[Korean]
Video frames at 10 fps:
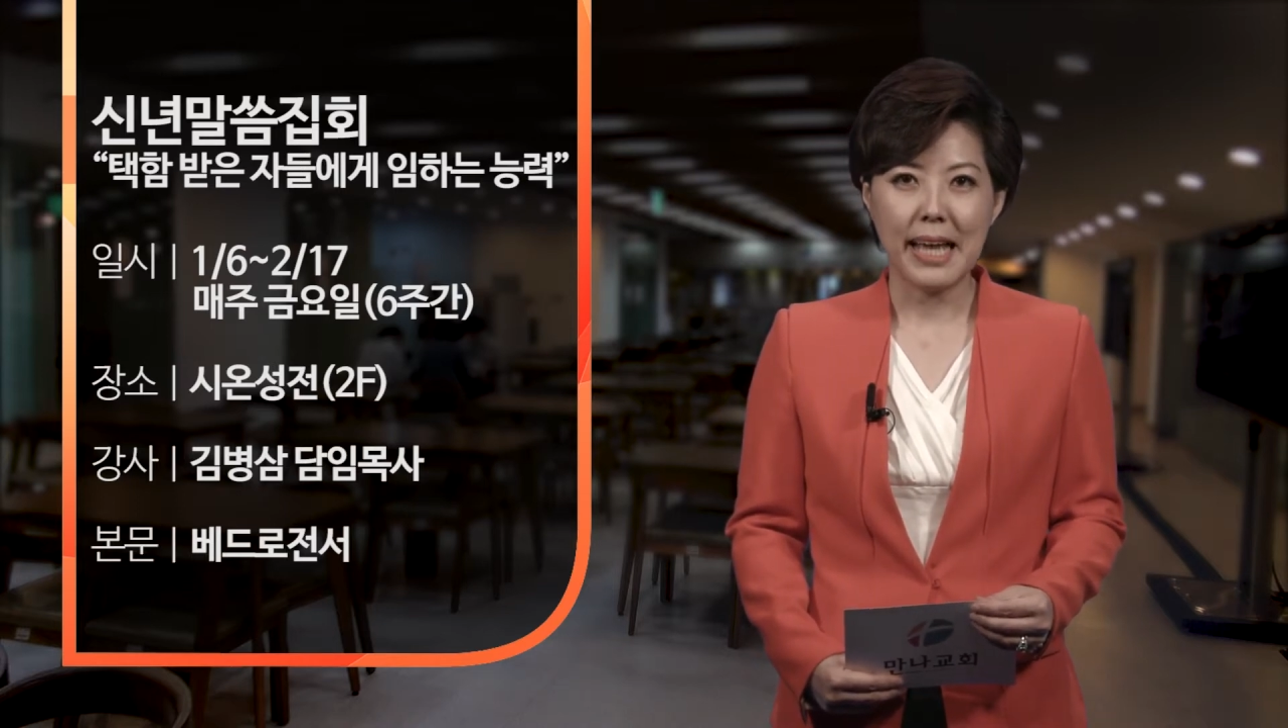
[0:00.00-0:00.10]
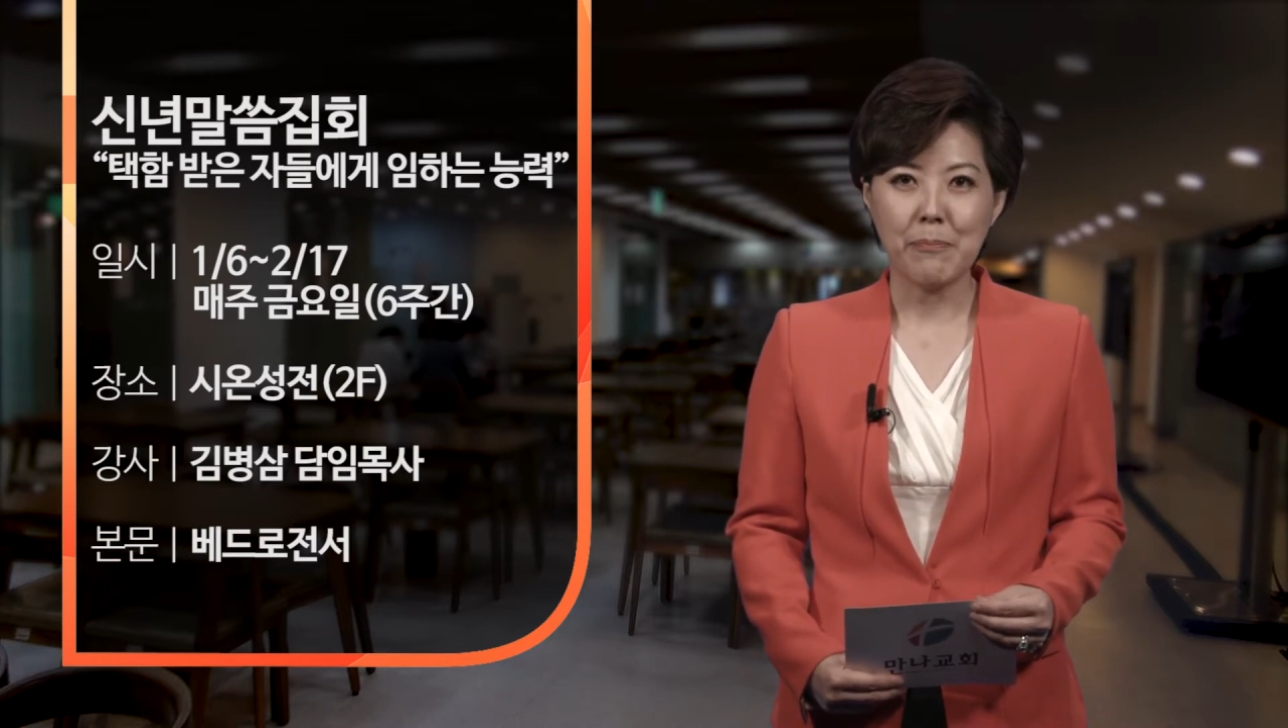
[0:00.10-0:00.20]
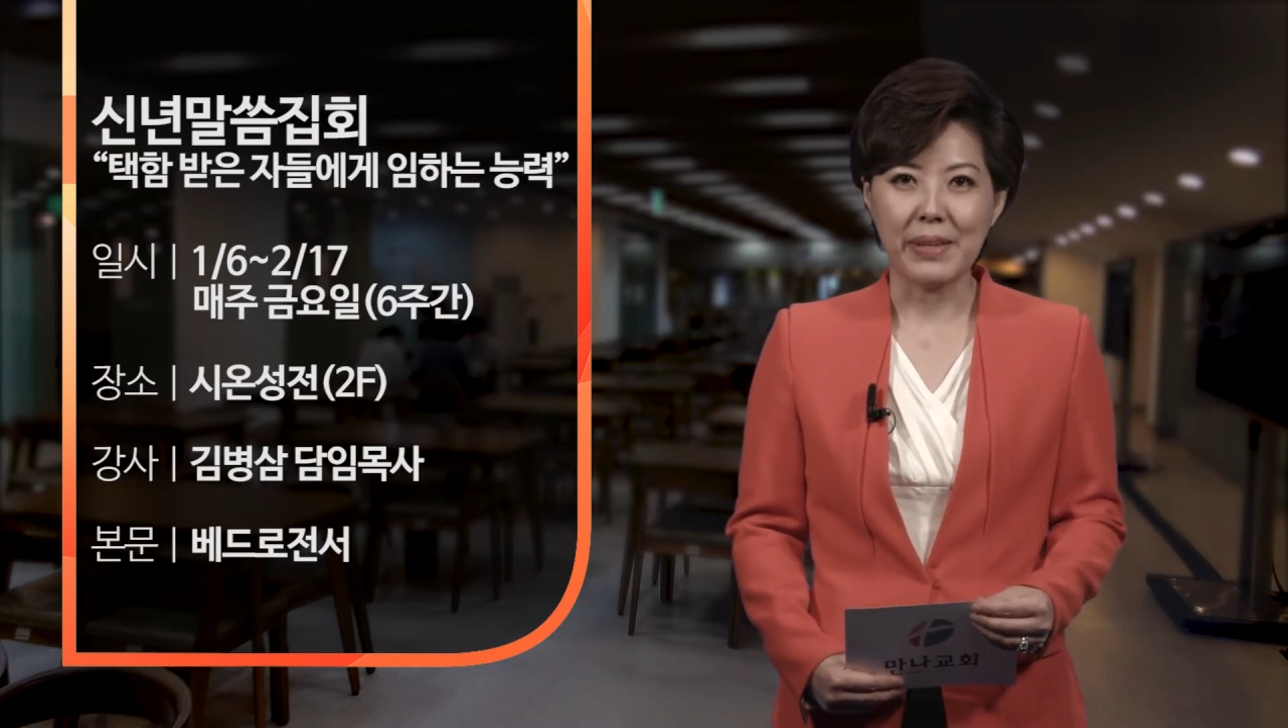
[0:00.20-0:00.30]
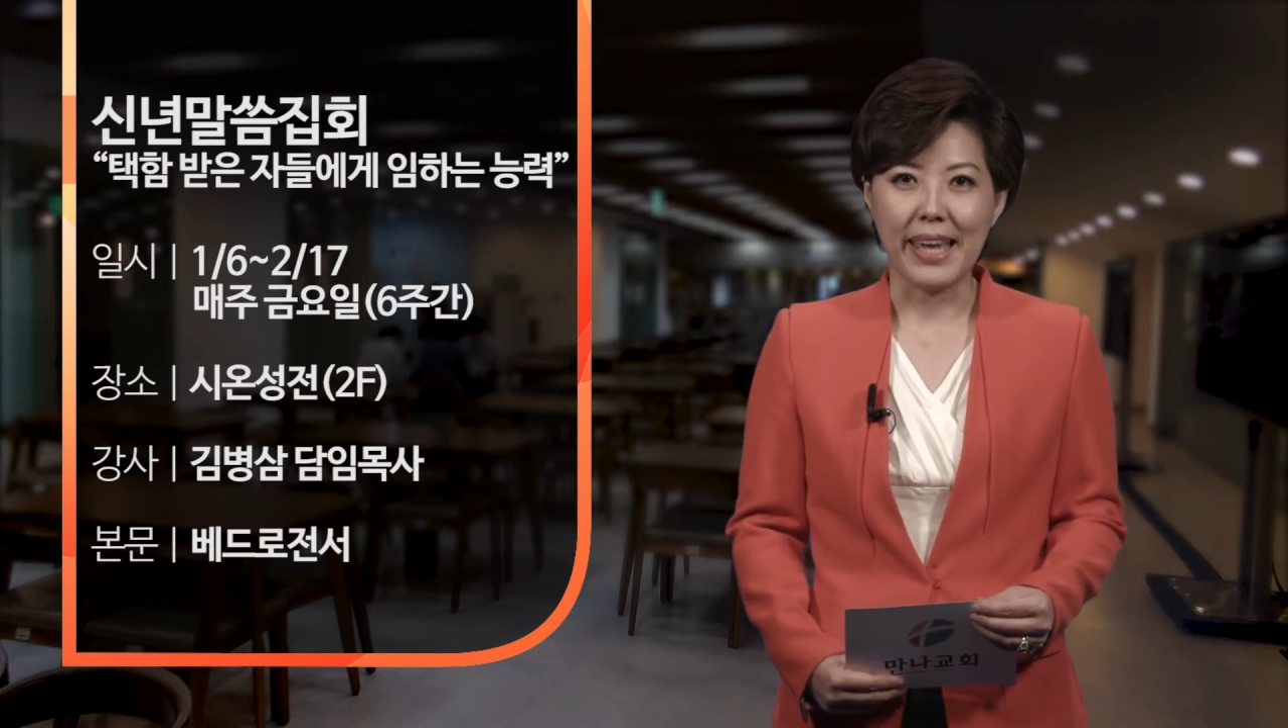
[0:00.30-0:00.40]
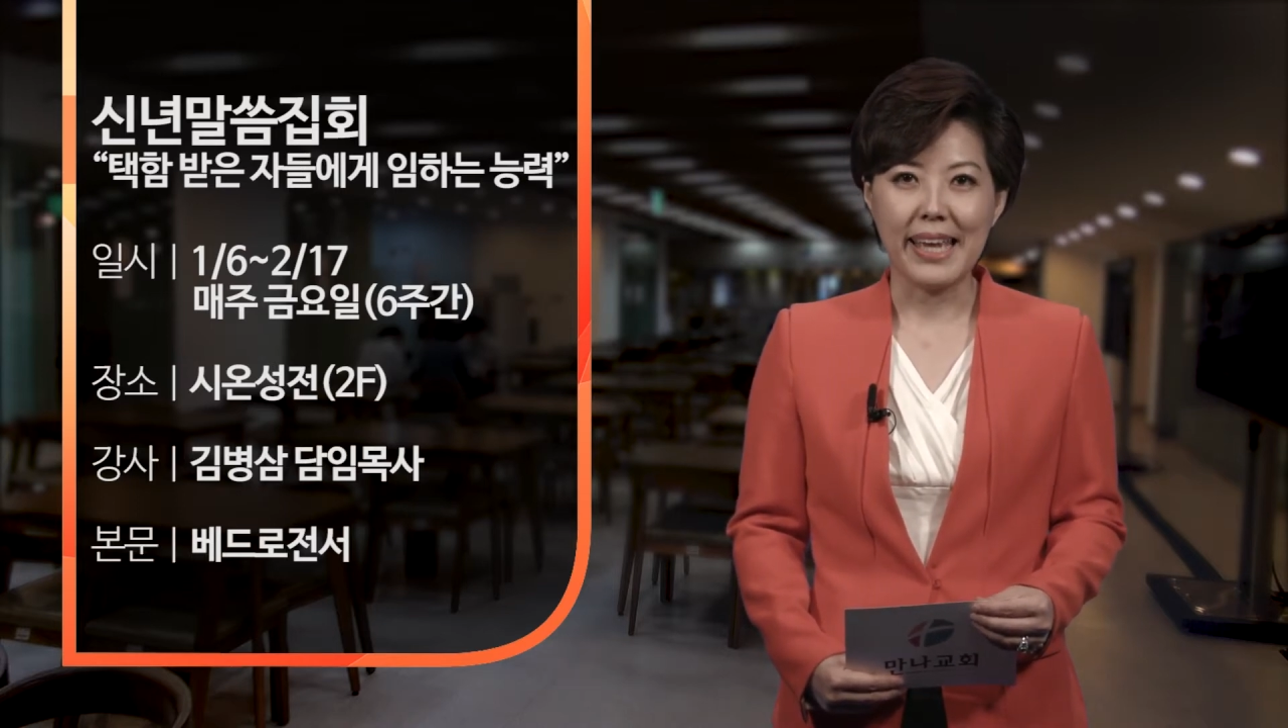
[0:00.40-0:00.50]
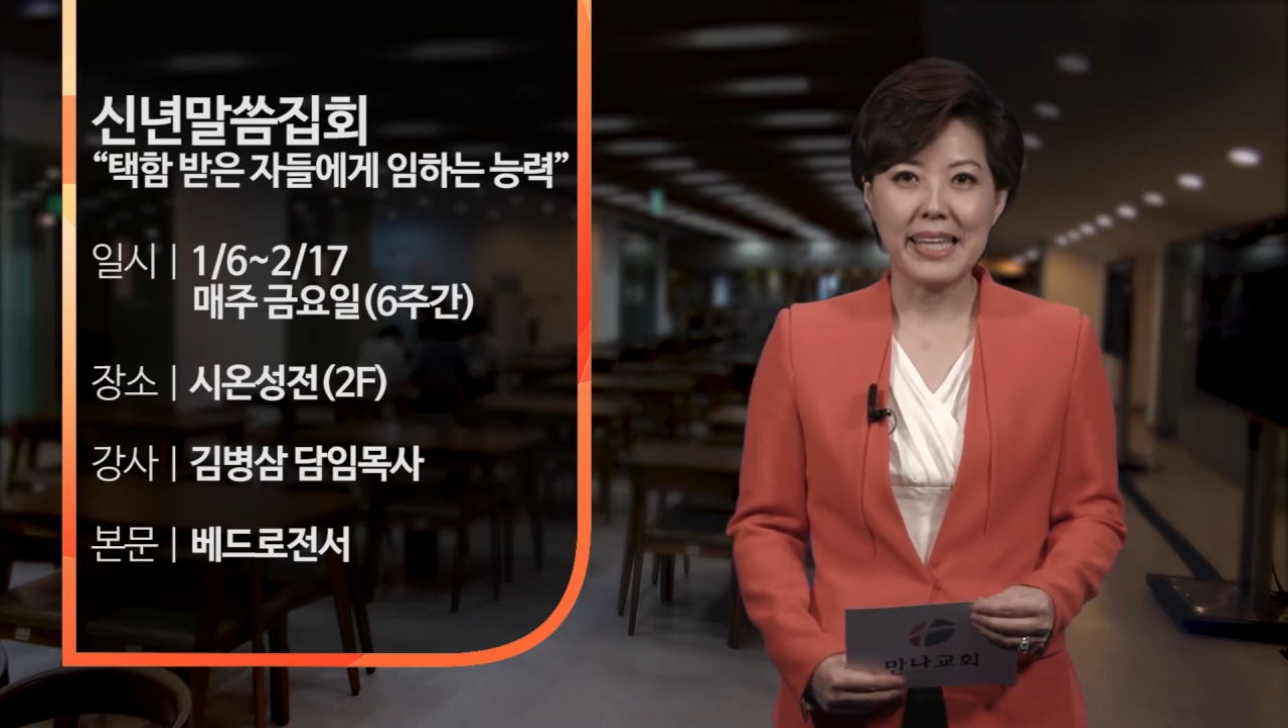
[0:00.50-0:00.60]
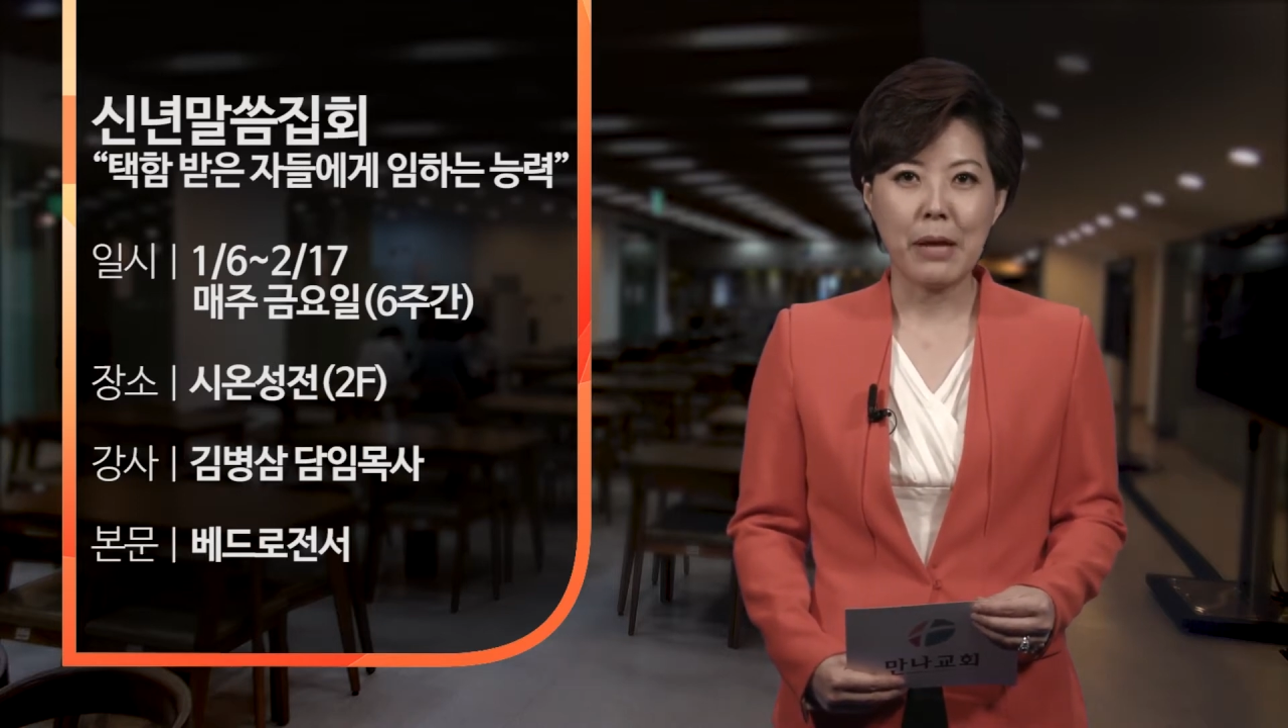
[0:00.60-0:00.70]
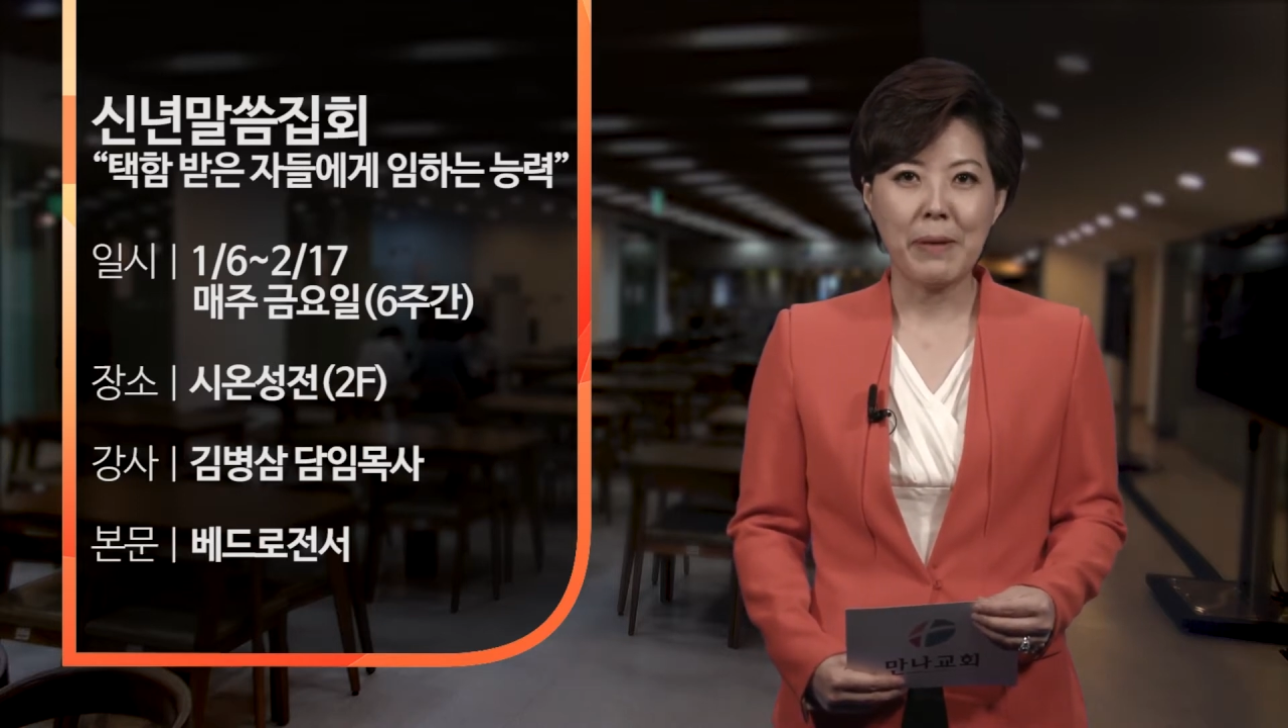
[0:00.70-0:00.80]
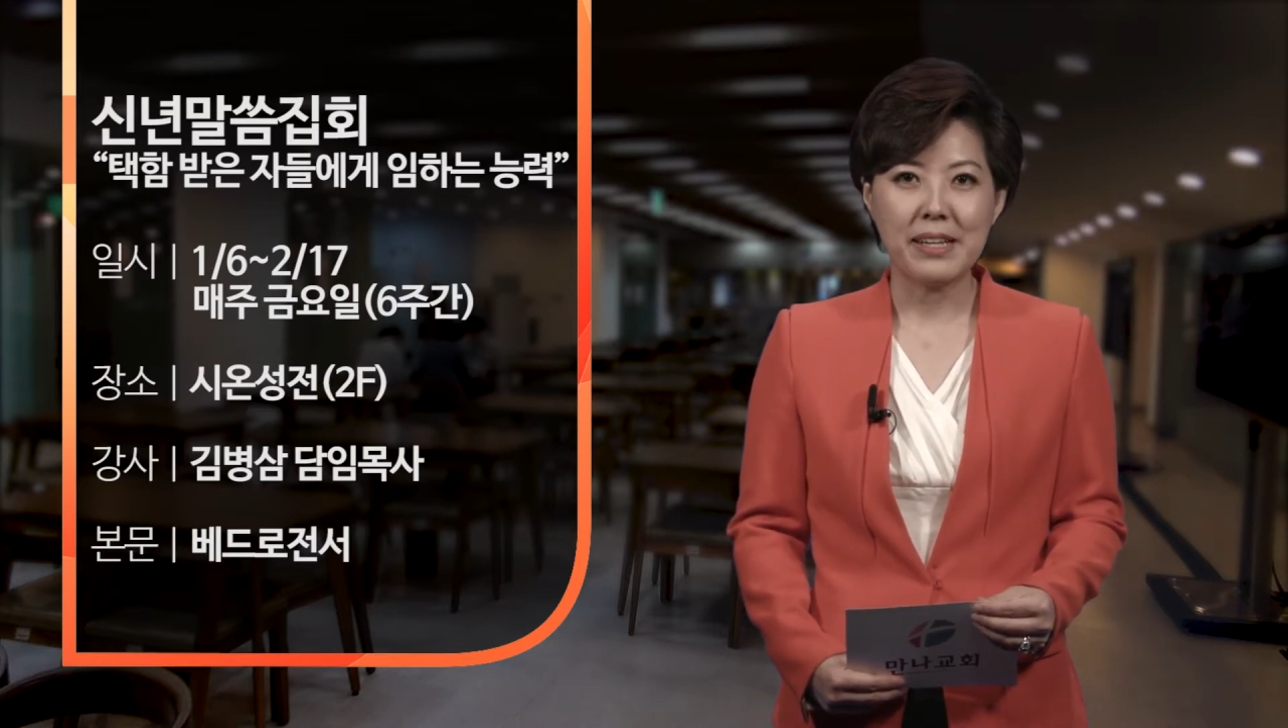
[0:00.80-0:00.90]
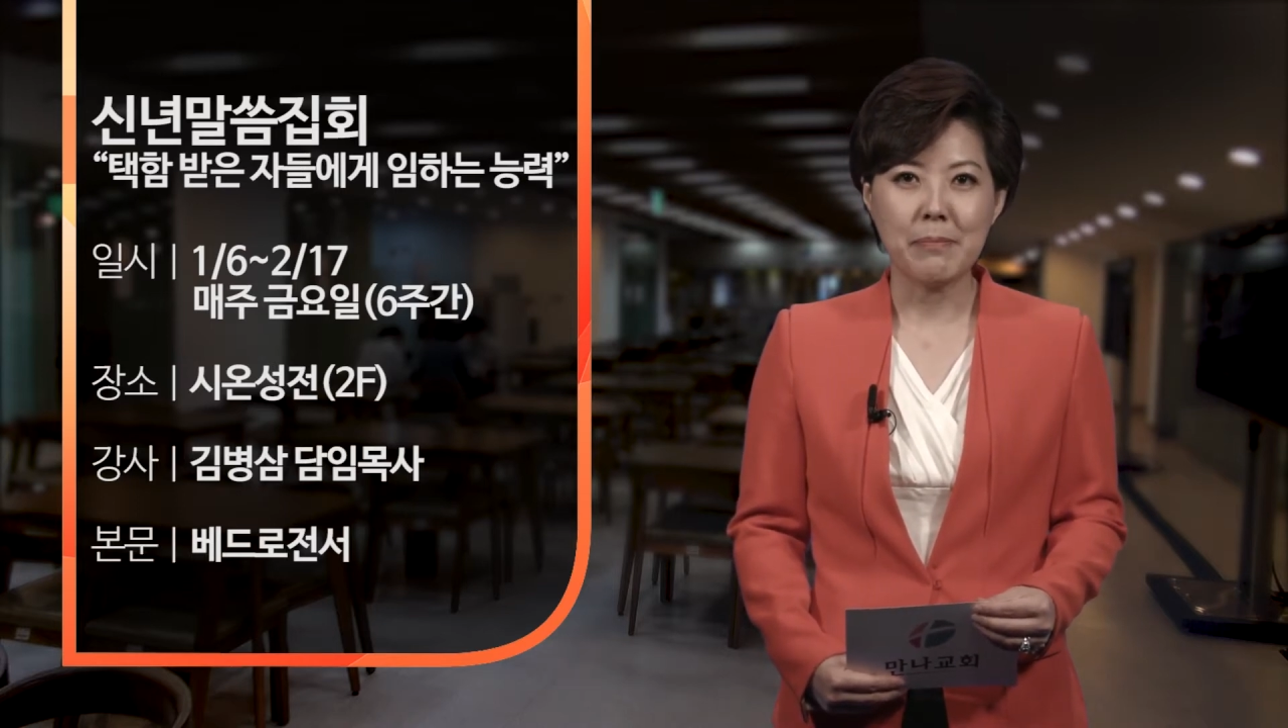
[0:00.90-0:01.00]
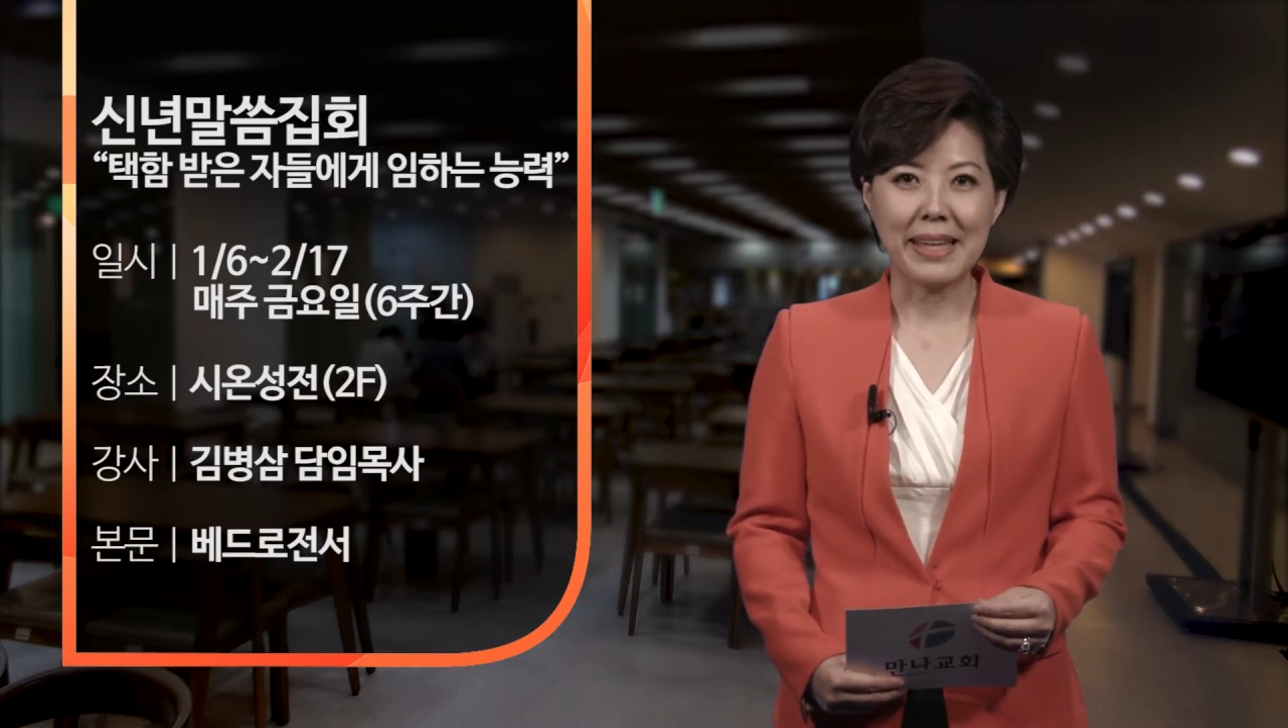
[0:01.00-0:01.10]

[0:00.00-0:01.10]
함께 예배를